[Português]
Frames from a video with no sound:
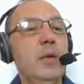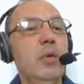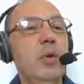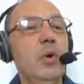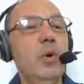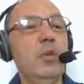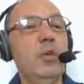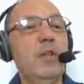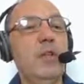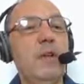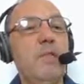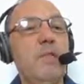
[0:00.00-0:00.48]

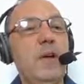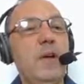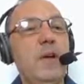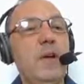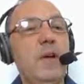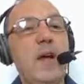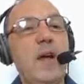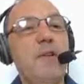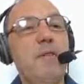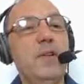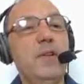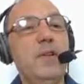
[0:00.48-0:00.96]
Outra
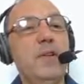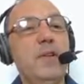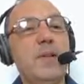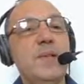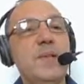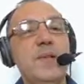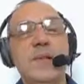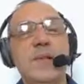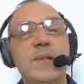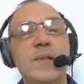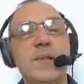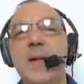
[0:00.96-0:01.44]
variável
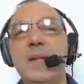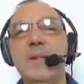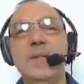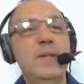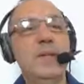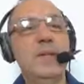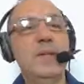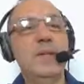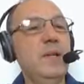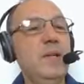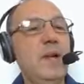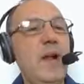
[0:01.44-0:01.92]
intensidade
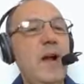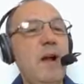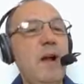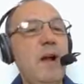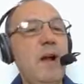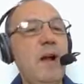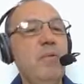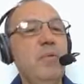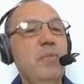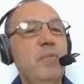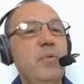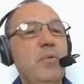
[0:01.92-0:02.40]
de
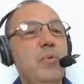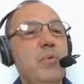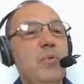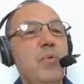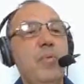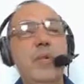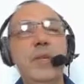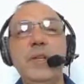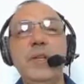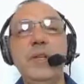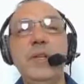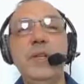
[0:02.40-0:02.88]
sinal
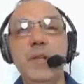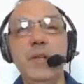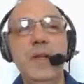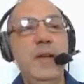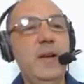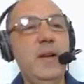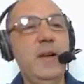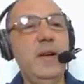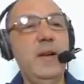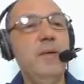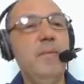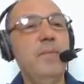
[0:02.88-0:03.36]
como
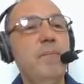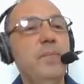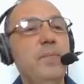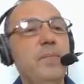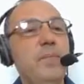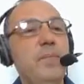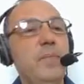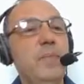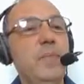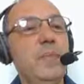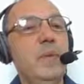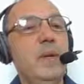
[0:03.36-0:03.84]
inteira,
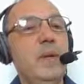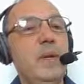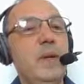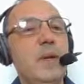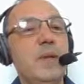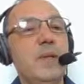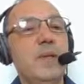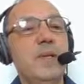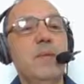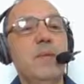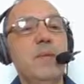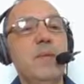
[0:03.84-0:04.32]

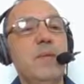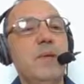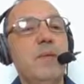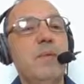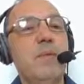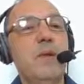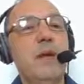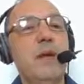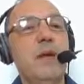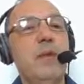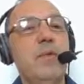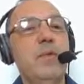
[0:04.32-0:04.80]
declaração dessa
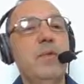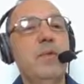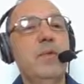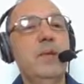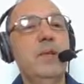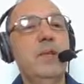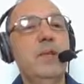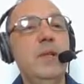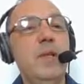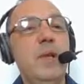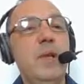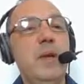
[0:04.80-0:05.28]
variável com
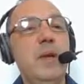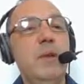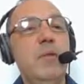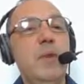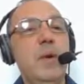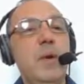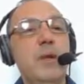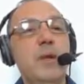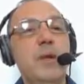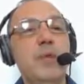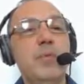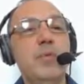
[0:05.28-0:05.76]
inteira, e
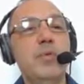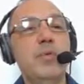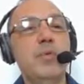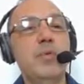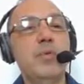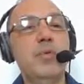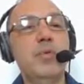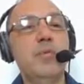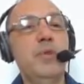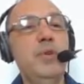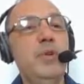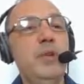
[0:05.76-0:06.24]
guardamos um
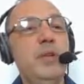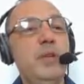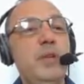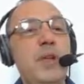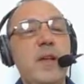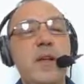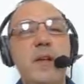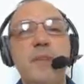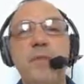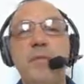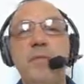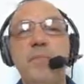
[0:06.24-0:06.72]
número
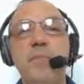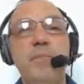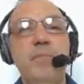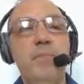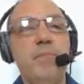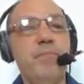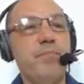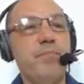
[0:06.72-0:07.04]
inteiro.